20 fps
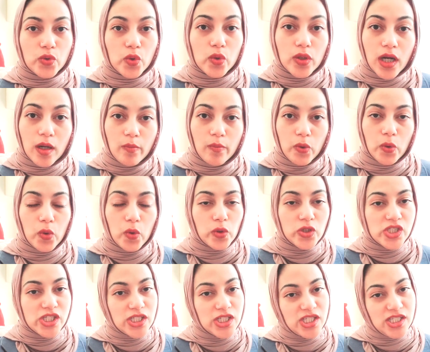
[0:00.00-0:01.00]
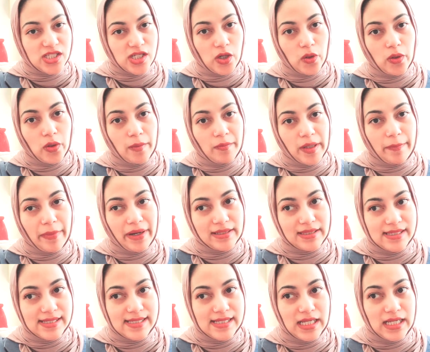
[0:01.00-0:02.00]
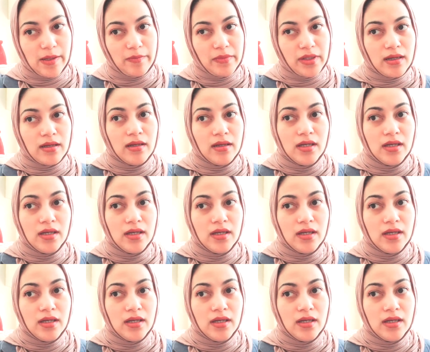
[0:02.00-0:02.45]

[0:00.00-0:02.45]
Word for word: টোকাবো ওই জিনিসটাও আমরা পারতেছিলাম না